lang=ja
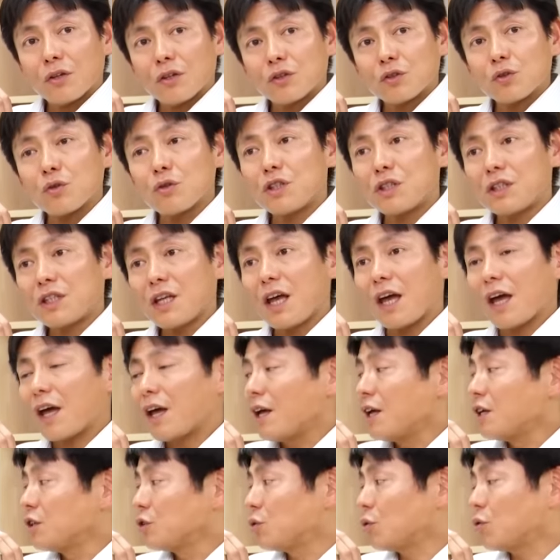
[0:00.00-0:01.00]
そし
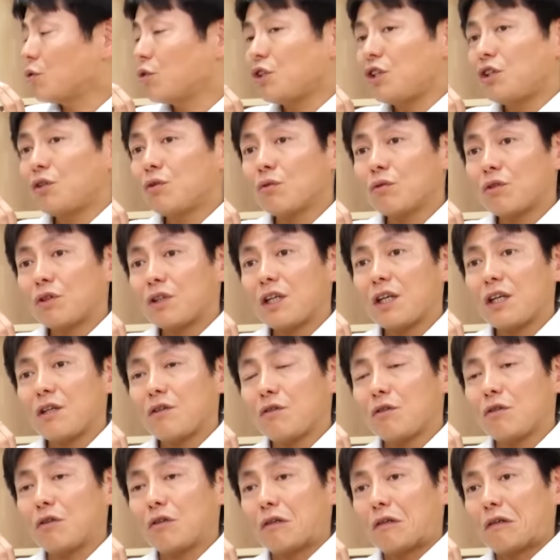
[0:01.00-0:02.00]
てそこに載ってい
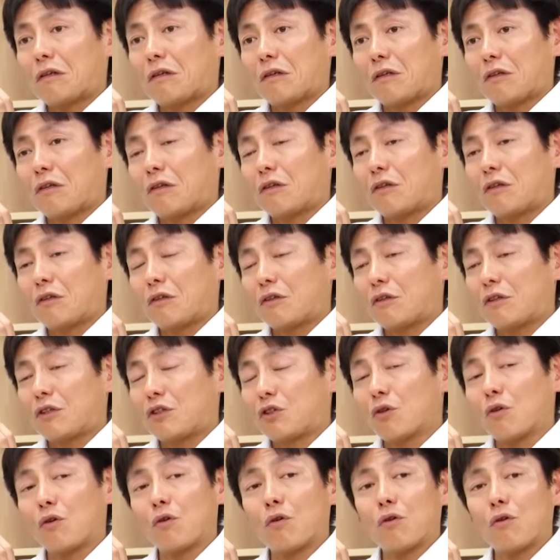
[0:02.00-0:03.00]
る
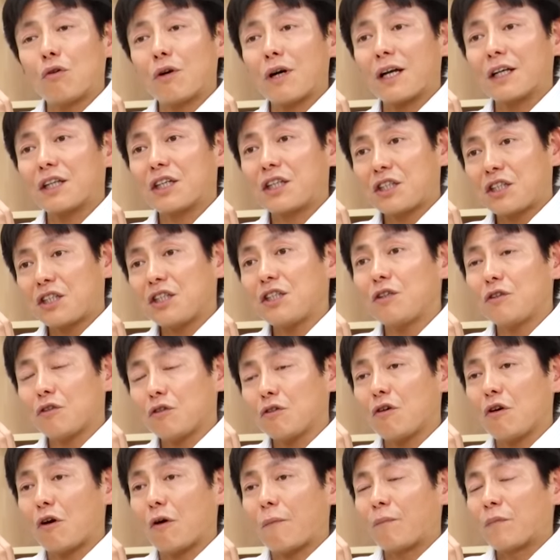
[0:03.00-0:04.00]
情報がきちん
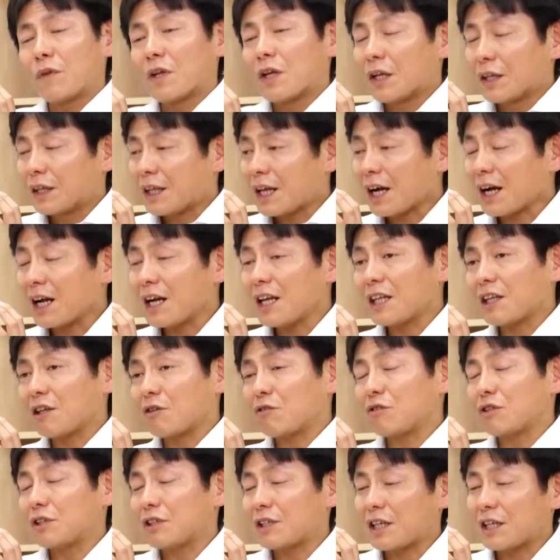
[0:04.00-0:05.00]
と流れて
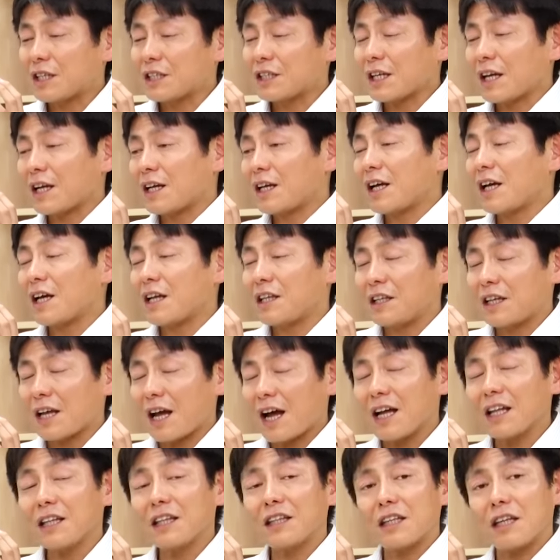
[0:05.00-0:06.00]
いる生産ラインに
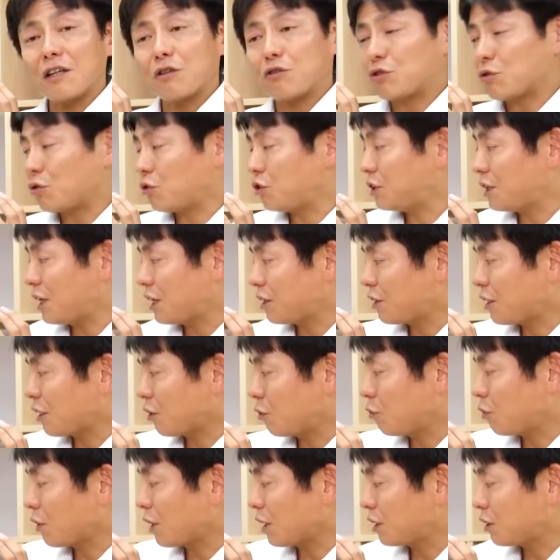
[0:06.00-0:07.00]
合っている商品になってい
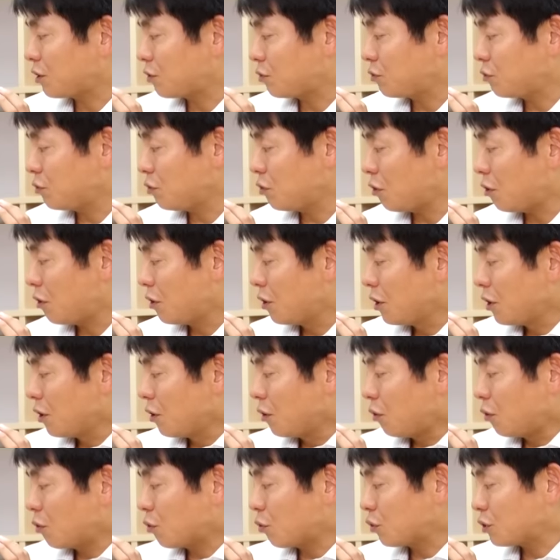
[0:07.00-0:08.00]
るかどうかっていうの
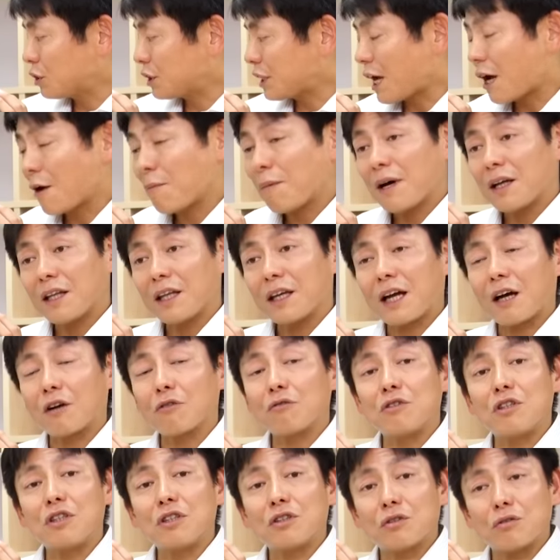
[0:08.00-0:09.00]
をこのサーバーで
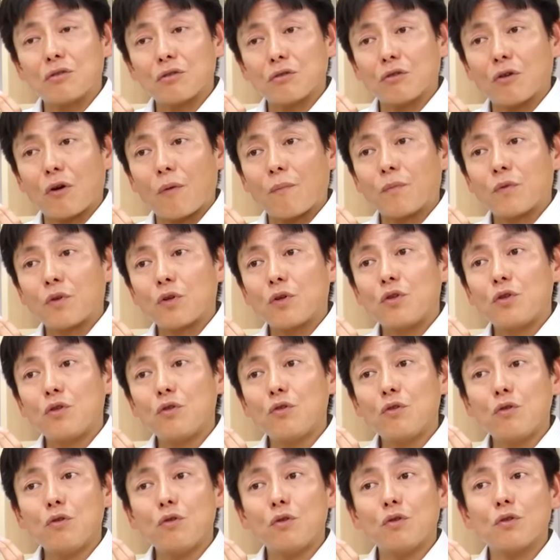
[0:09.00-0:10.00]
確認すると
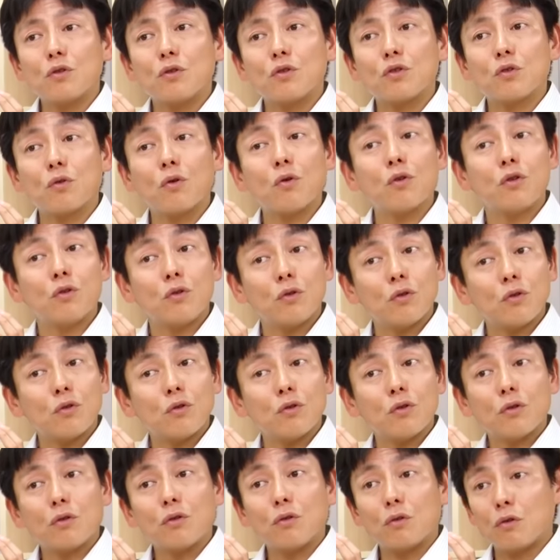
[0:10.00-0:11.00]
いう、そうい
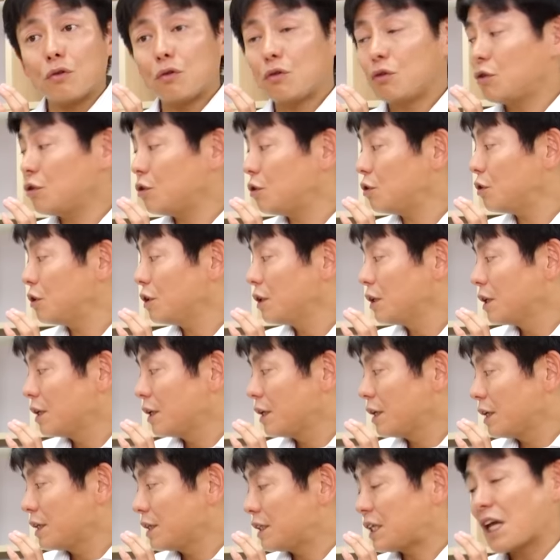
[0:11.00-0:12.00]
う
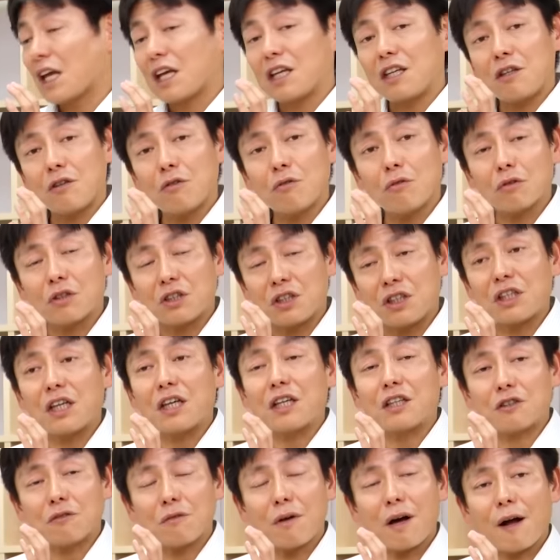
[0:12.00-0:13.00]
製品を
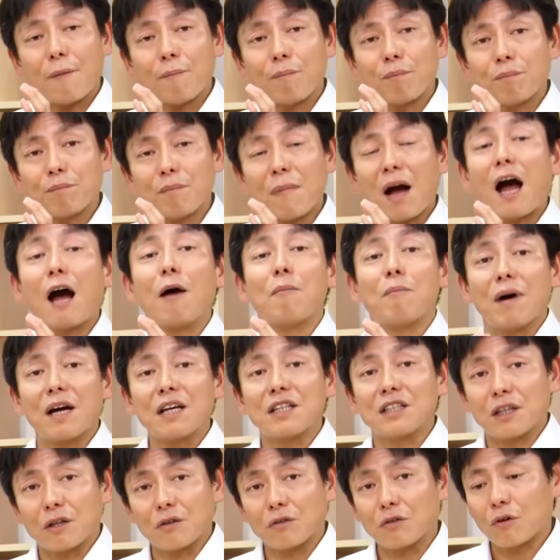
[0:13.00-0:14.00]
キーエンスはまあ販
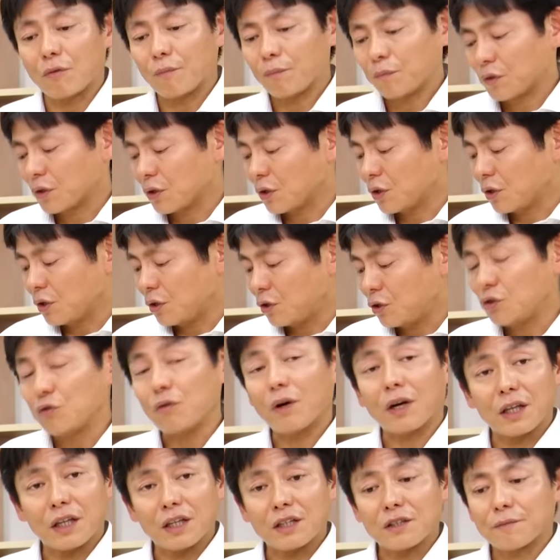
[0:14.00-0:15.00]
売しているとい
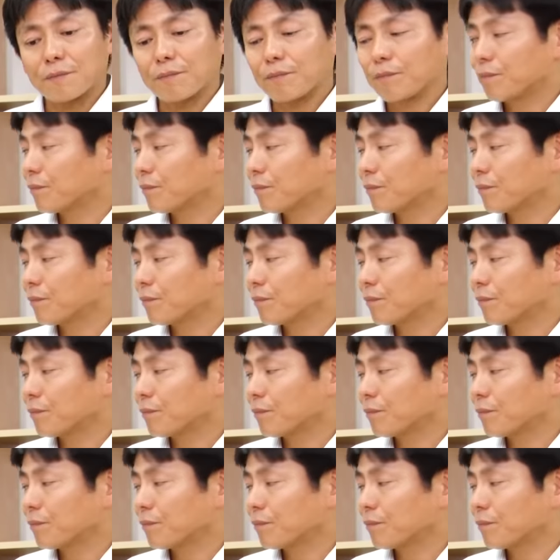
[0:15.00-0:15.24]
うわけです。